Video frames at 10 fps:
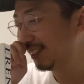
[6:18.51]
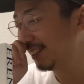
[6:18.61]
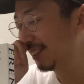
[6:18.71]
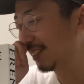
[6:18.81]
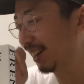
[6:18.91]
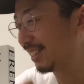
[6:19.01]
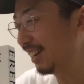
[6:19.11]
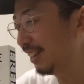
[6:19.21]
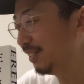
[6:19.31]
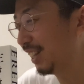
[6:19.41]
謝
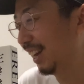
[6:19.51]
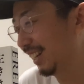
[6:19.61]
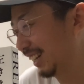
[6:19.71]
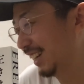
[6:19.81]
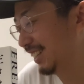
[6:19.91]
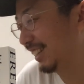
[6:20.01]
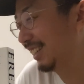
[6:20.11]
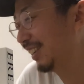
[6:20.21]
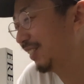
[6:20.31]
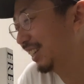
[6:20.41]
罪みたいな感じで
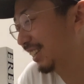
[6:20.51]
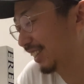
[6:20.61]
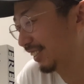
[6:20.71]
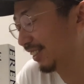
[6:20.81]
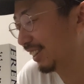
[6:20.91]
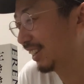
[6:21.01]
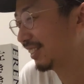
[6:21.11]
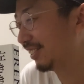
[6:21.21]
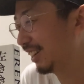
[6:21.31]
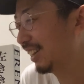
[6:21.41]
家まで来てくれたん
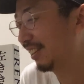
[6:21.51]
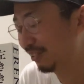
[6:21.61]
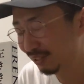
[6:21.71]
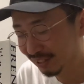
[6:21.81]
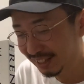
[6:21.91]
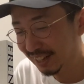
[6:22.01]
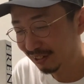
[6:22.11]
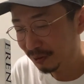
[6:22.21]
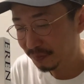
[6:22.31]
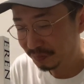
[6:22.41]
ですよだから本当にあ
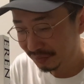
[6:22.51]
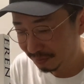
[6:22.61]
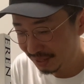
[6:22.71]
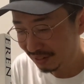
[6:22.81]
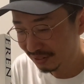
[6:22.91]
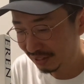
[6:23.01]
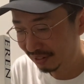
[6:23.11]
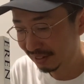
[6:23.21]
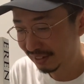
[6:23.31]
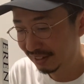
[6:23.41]
のめちゃくちゃ
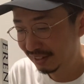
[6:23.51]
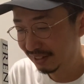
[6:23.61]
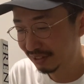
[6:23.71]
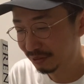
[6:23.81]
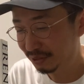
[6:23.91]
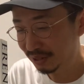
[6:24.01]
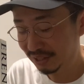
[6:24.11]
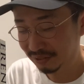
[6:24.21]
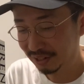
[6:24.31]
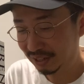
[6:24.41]
よくし
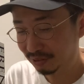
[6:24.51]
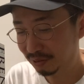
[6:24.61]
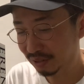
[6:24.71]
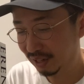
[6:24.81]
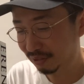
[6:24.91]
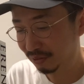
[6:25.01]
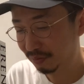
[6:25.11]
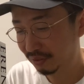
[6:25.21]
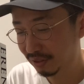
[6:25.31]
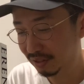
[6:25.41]
てくれたというかあ
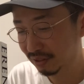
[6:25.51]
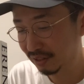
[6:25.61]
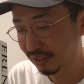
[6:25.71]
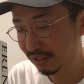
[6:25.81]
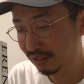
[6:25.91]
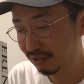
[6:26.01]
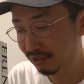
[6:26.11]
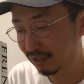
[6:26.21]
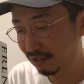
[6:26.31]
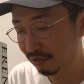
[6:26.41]
の
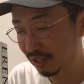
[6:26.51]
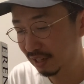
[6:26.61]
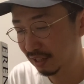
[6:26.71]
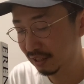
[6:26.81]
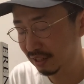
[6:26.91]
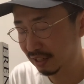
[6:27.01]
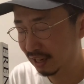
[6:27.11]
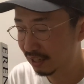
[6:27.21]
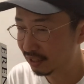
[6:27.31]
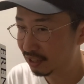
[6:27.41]
あの大
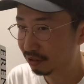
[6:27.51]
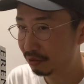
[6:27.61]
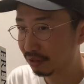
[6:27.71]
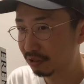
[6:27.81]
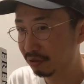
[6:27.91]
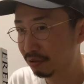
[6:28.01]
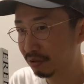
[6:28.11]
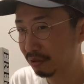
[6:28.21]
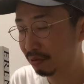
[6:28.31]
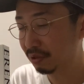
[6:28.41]
大事にというか
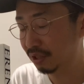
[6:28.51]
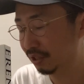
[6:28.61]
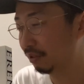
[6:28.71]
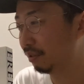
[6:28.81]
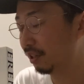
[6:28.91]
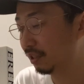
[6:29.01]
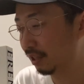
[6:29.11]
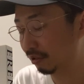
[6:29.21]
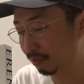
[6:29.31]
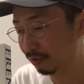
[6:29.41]
重要視してくれて
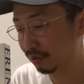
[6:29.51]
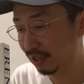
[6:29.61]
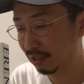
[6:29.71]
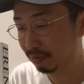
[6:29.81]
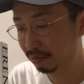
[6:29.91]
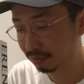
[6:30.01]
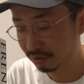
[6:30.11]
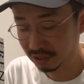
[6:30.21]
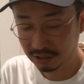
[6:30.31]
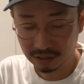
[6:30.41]
たと思うんであの本当
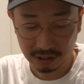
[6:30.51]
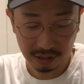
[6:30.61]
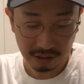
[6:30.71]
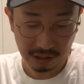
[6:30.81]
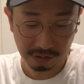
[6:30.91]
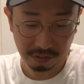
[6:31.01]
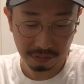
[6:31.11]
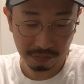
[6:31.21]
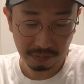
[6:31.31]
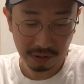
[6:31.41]
にあの、